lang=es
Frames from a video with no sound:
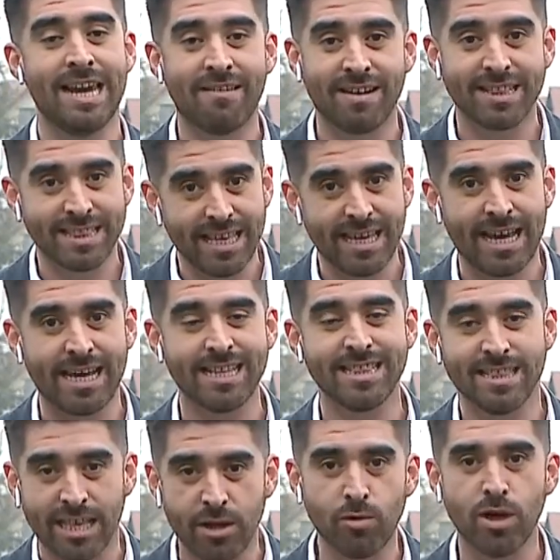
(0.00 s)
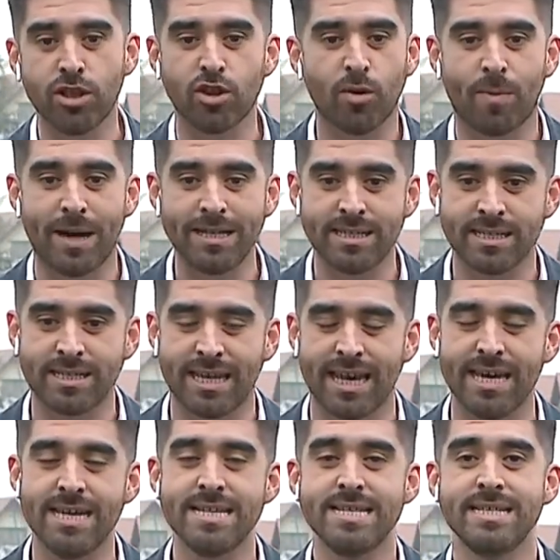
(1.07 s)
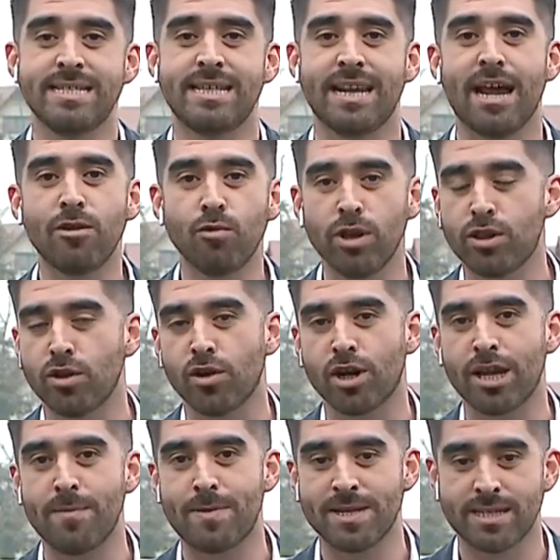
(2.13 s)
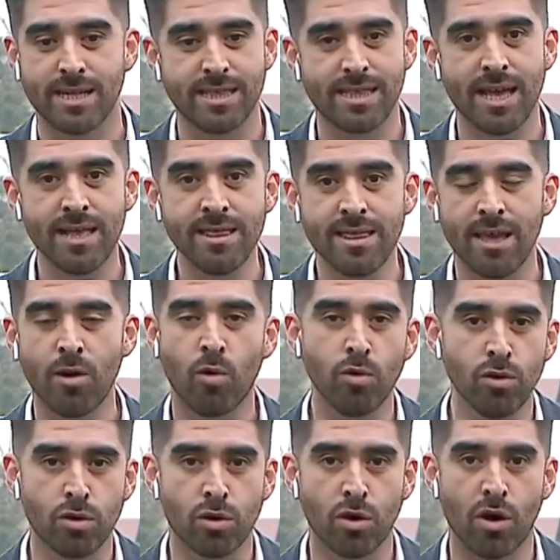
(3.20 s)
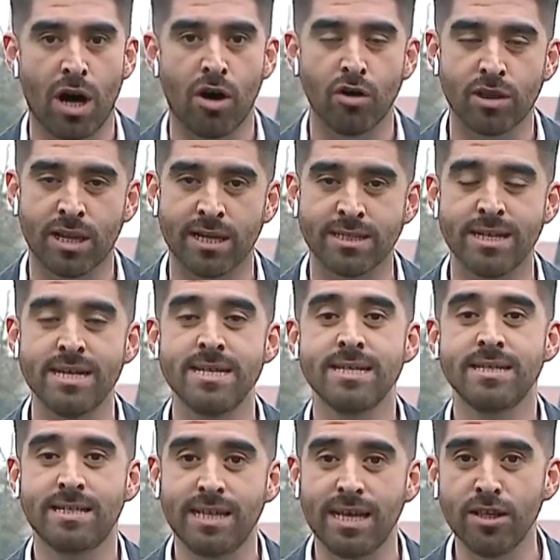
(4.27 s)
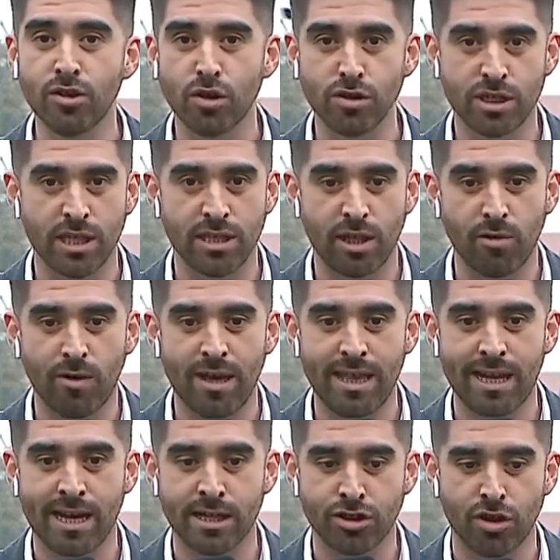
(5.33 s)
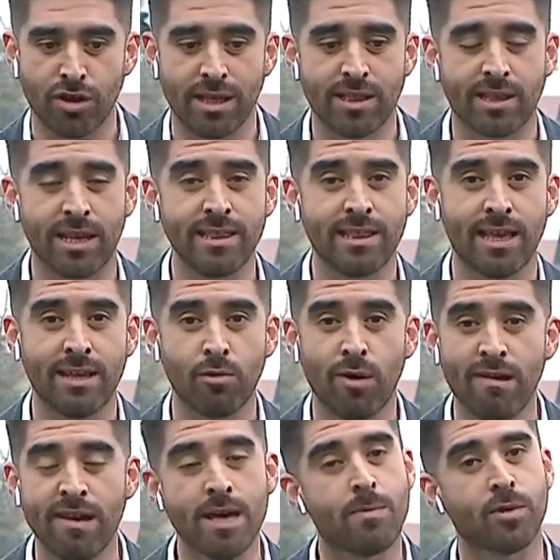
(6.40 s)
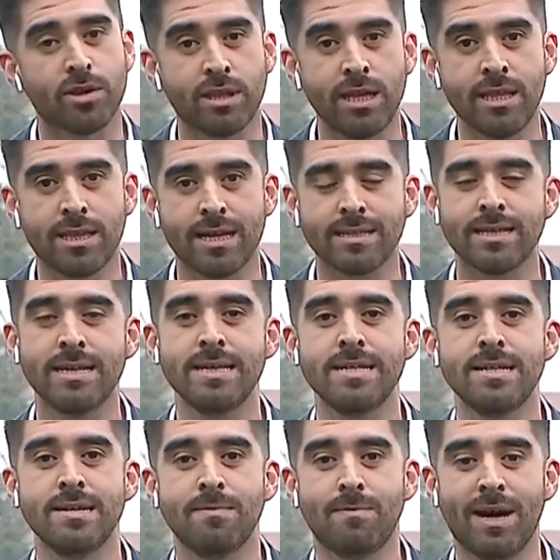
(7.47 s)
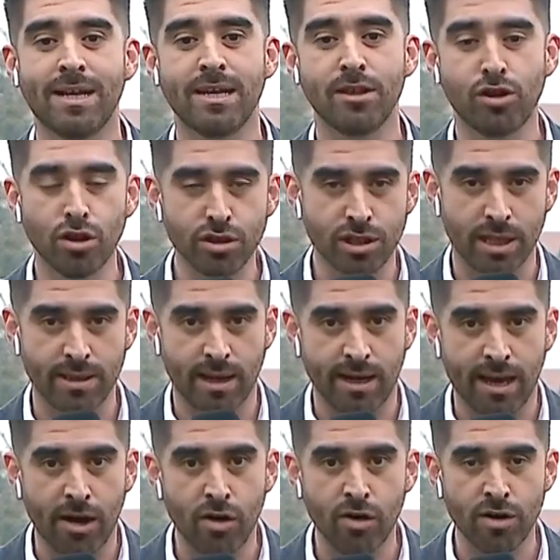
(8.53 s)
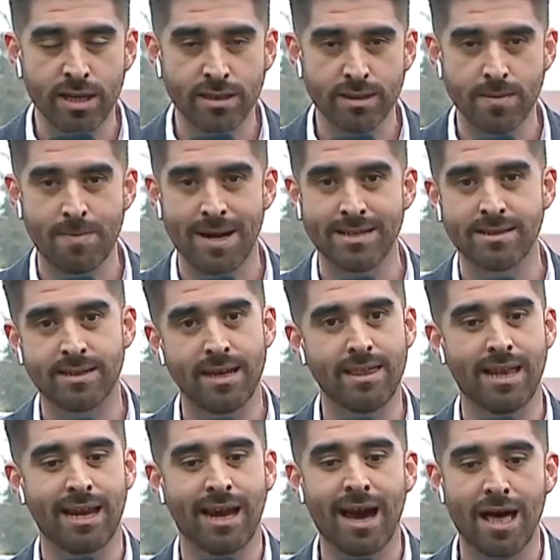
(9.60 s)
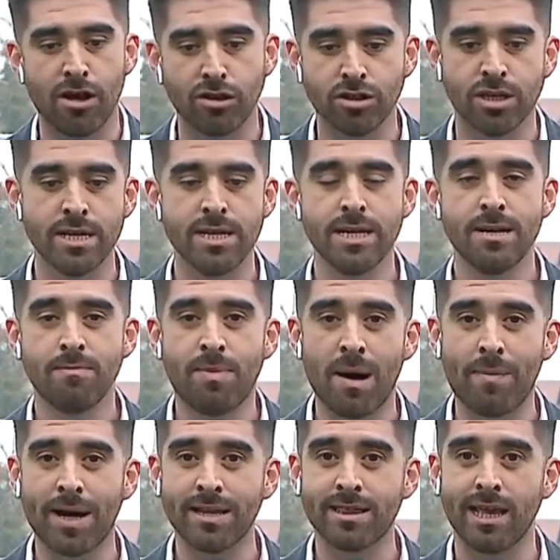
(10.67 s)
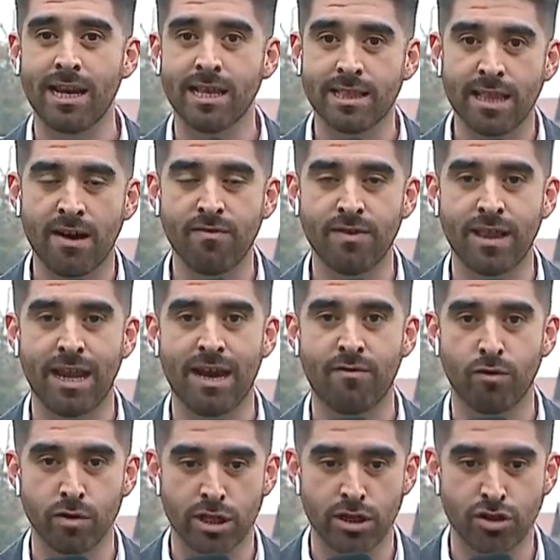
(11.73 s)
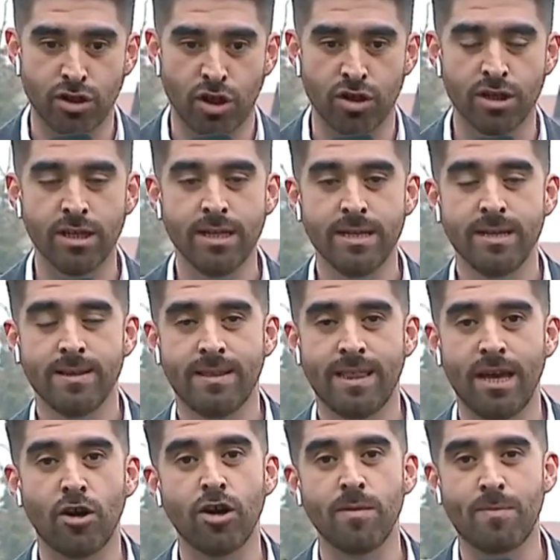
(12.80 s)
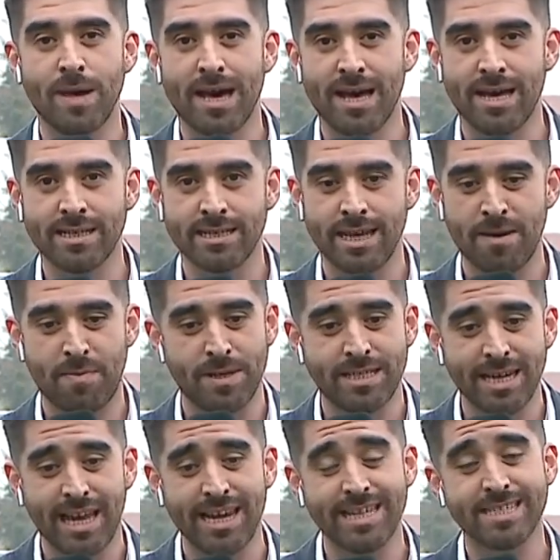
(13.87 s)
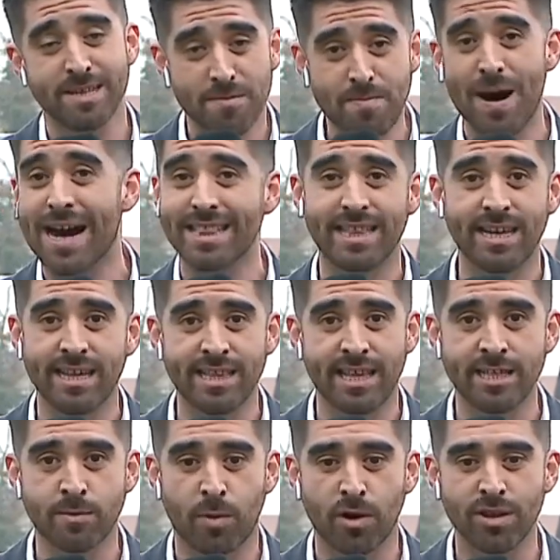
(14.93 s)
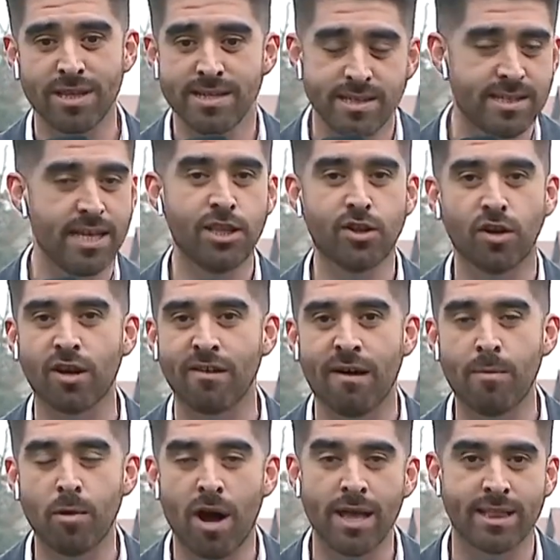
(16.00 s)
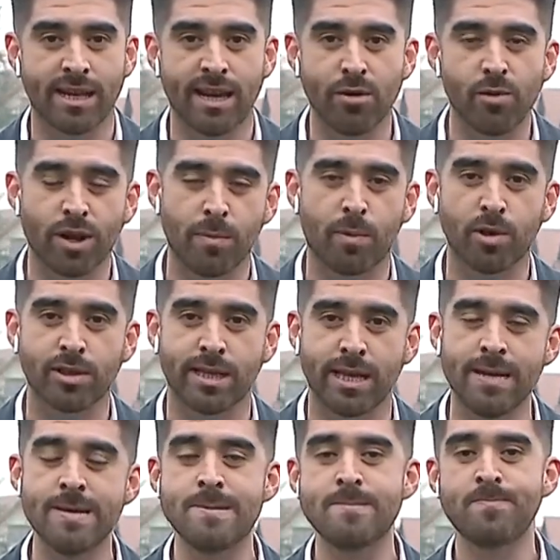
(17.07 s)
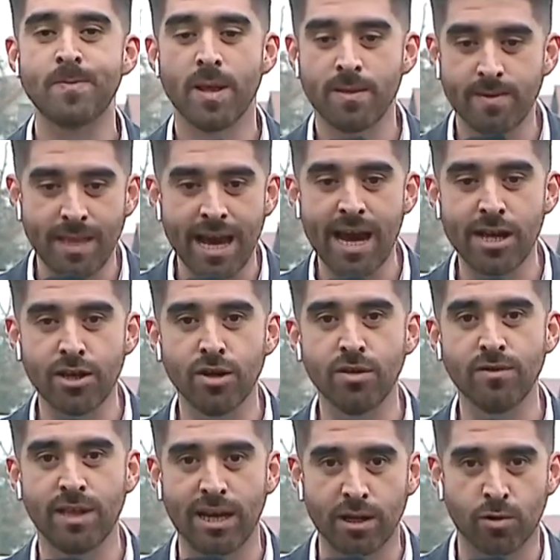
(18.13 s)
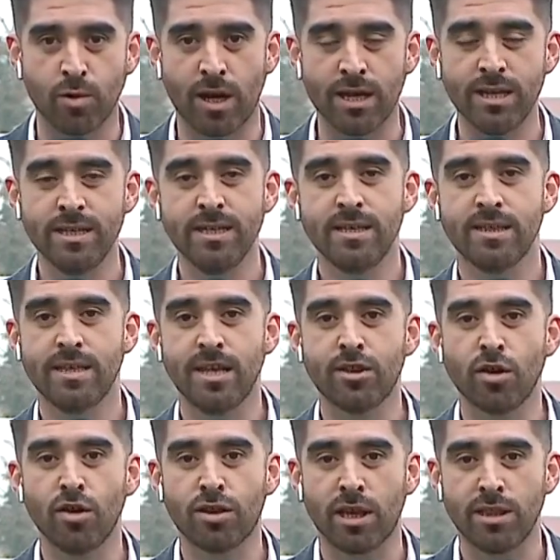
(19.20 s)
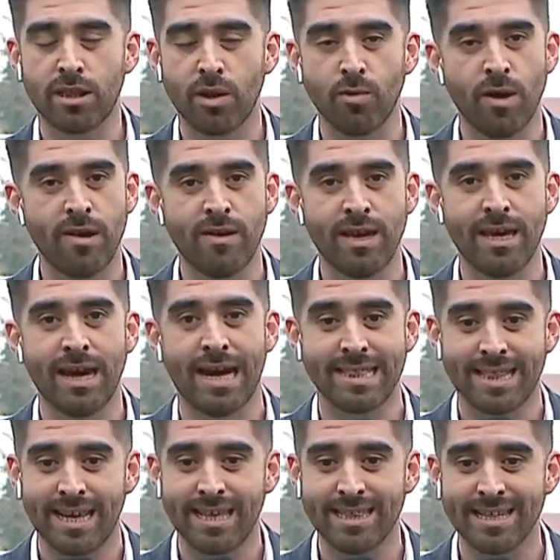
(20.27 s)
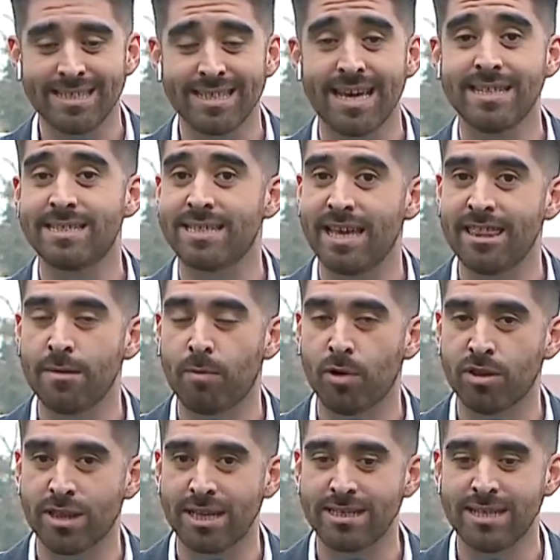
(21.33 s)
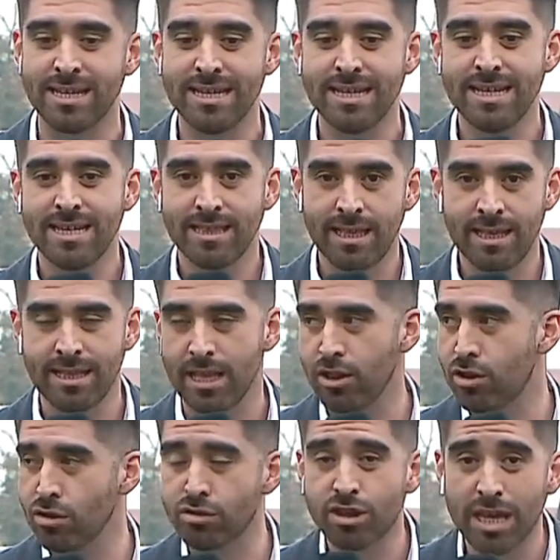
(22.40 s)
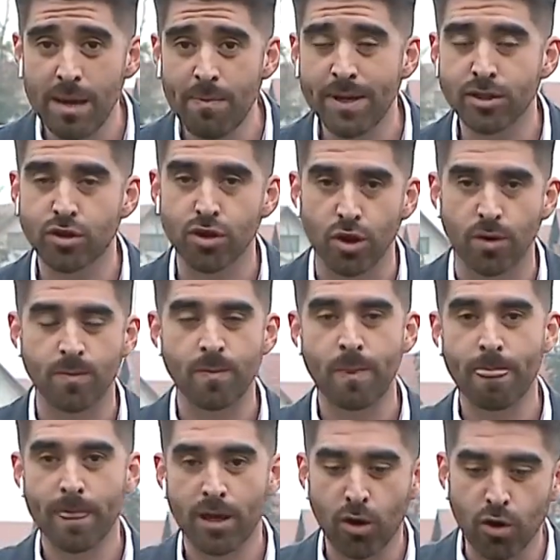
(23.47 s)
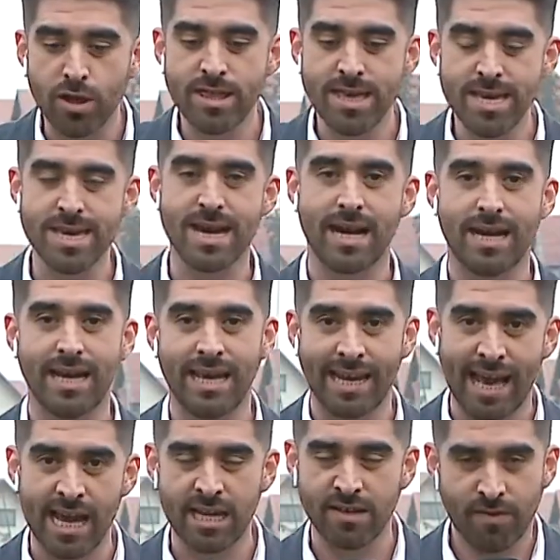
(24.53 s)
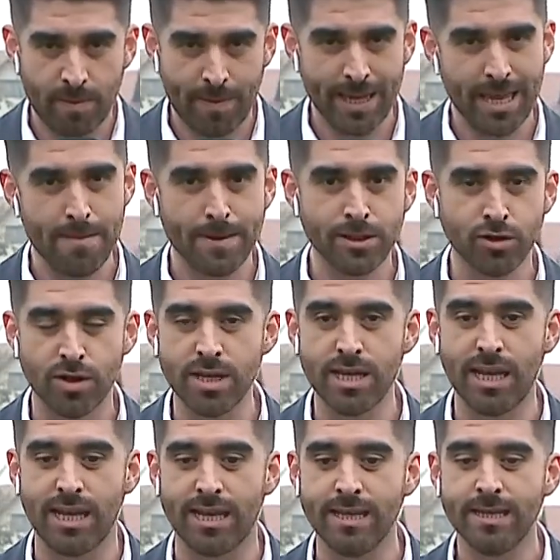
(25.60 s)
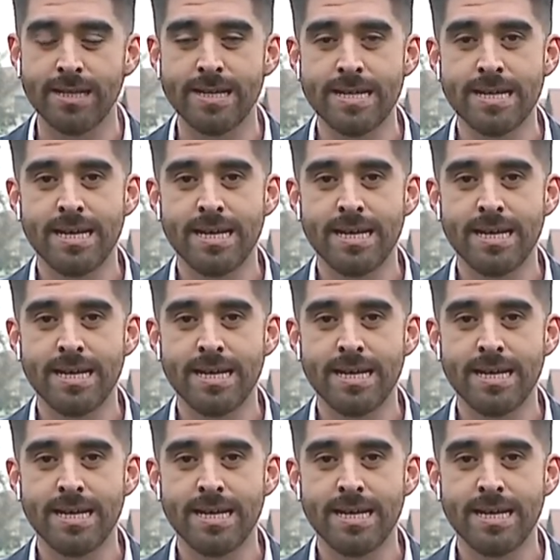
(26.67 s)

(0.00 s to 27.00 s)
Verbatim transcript: la bandera de nuestro país, así que serán nuestros representantes junto a otras 189 delegaciones, 39 deportistas, van dos entrenadores, van seis delegados, va parte del staff de la Fundación de Olimpiadas Especiales, va TNT Sport, insisto que vamos a tener un reporte diario del actuar de estos 39 atletas en seis deportes distintos. ¿Qué pasó hoy día en la NFP? ¿Qué pasó en Quilín?